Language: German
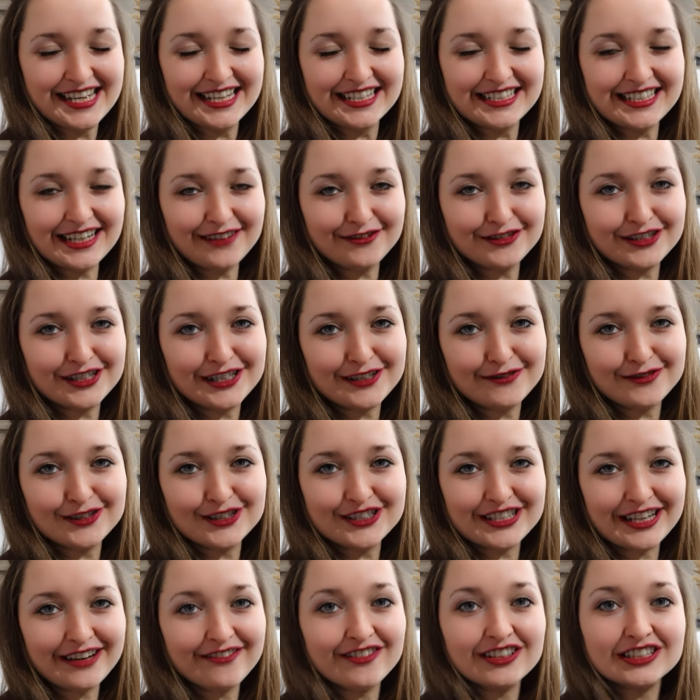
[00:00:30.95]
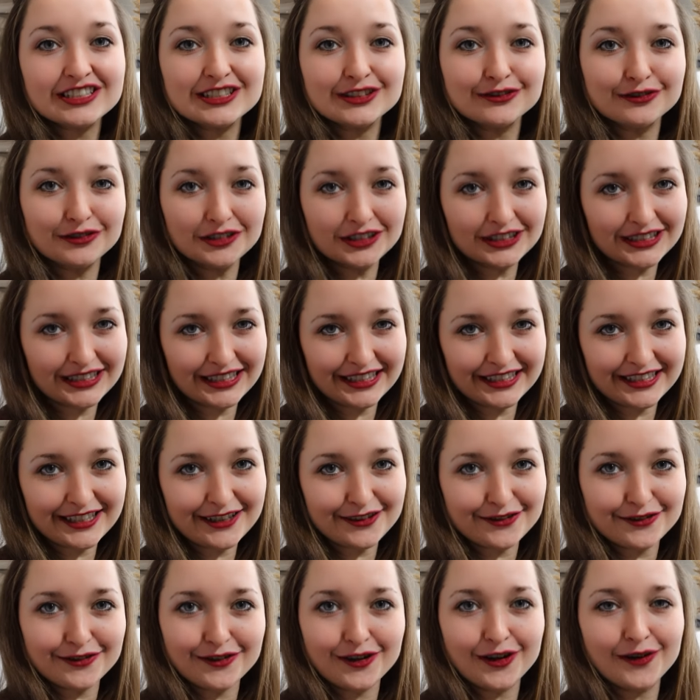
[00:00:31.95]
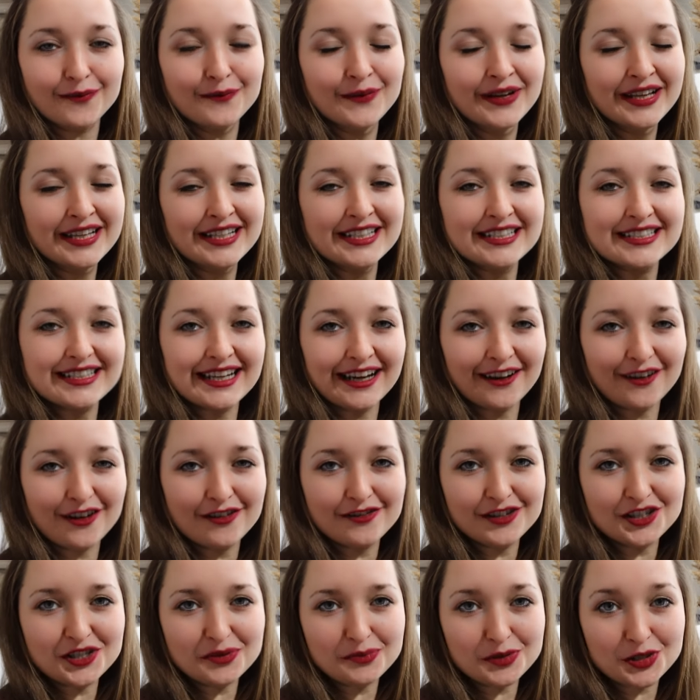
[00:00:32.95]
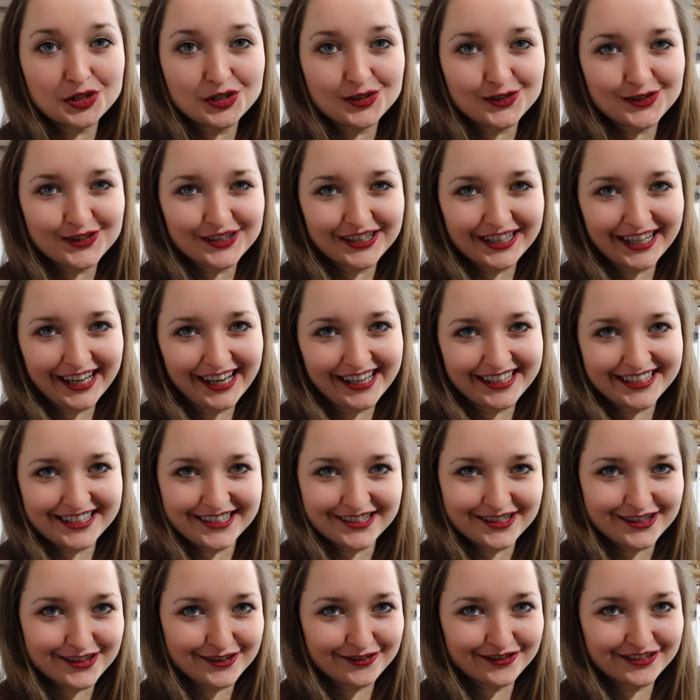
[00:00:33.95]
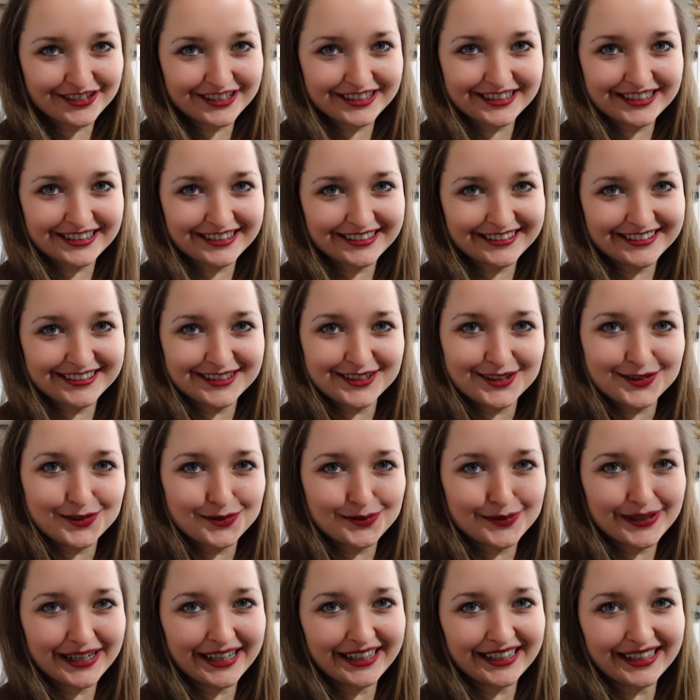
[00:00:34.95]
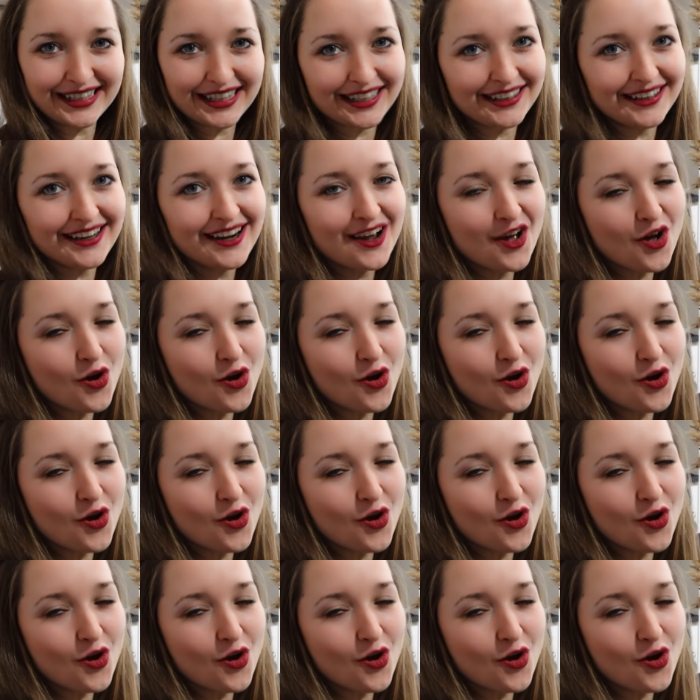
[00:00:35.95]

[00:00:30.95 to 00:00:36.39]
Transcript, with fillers: Dafür nehmen wir uns einfach die Fruchtlederform. Da können wir nämlich schöne gerade Stifte drin zubereiten